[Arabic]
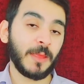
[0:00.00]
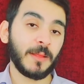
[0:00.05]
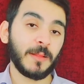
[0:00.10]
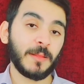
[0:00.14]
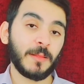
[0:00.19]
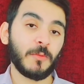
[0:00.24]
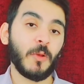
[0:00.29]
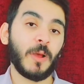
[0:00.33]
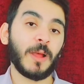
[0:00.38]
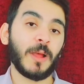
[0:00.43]

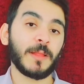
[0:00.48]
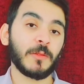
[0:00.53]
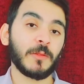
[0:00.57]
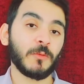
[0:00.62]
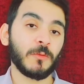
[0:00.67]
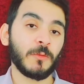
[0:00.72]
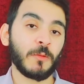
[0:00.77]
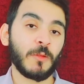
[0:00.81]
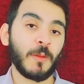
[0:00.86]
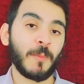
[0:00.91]
الدعاء ده
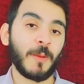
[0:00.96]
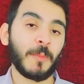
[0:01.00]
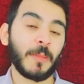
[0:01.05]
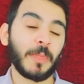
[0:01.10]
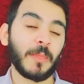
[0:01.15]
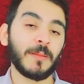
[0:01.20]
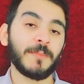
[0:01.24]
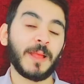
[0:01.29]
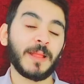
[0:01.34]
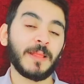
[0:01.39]
تقوله سبع
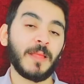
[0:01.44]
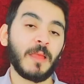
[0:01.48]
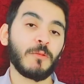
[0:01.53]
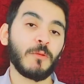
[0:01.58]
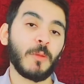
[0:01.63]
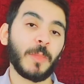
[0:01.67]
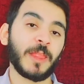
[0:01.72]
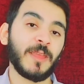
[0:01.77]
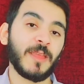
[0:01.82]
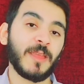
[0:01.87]
مرات بعدها
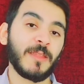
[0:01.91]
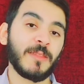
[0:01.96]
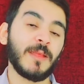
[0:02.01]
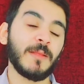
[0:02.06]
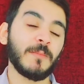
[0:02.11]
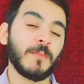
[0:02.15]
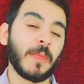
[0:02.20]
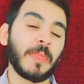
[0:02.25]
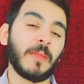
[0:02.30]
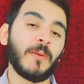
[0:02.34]
سوره
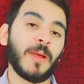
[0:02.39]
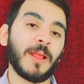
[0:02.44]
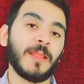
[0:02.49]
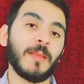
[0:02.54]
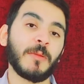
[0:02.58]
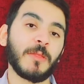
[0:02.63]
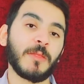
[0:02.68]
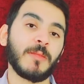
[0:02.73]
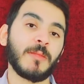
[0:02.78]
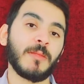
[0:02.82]
ياسين مره واحده
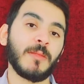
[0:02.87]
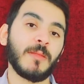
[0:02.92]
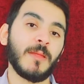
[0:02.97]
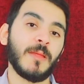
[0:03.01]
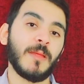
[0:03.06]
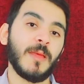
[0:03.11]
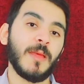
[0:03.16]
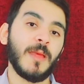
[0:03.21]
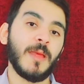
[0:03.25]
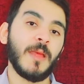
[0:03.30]
بس
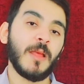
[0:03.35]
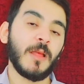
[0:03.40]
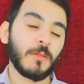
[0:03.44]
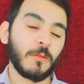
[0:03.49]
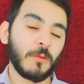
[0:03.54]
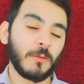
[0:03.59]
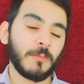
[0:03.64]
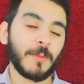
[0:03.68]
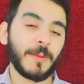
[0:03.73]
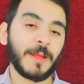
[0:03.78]

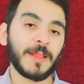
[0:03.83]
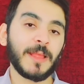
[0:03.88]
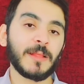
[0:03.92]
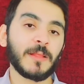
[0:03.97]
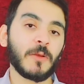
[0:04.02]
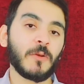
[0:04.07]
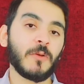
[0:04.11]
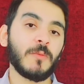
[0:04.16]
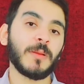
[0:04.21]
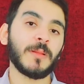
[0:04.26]
ثم بعدها
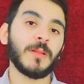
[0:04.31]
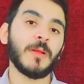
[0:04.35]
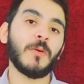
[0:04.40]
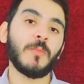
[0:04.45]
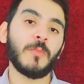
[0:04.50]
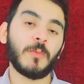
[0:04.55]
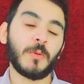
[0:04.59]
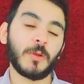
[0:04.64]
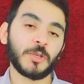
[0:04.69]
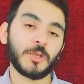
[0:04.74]
تقوم
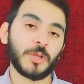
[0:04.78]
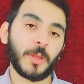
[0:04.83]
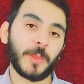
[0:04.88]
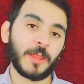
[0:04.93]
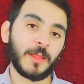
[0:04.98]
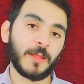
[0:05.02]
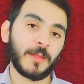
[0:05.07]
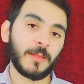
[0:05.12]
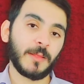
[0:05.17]
بالنوم مباشره